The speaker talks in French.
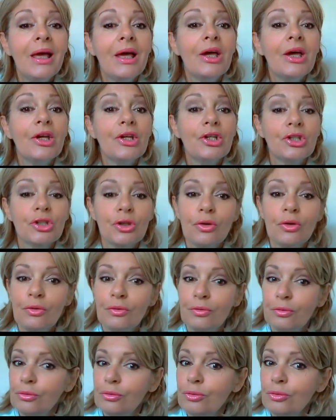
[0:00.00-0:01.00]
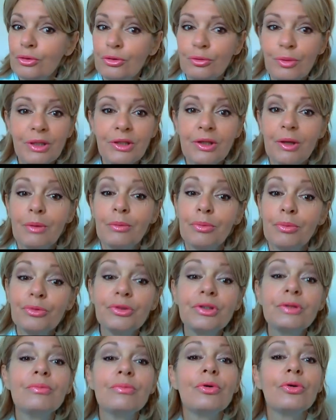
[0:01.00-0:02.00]
Je vous souhaite un bon
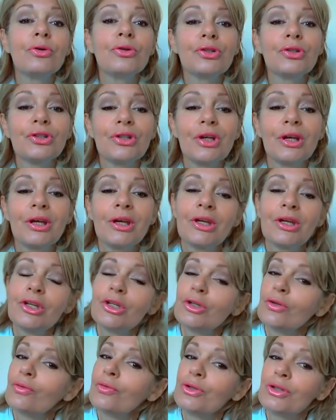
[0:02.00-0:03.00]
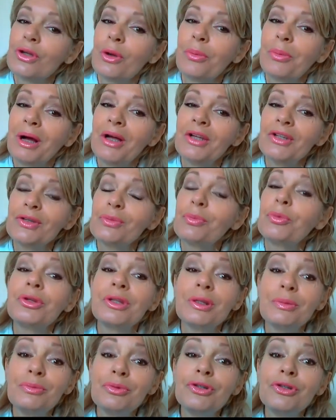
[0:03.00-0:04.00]
dimanche et je vous embrasse. Bon
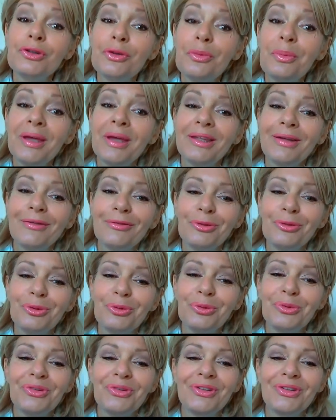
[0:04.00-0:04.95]
début de semaine à vous tous.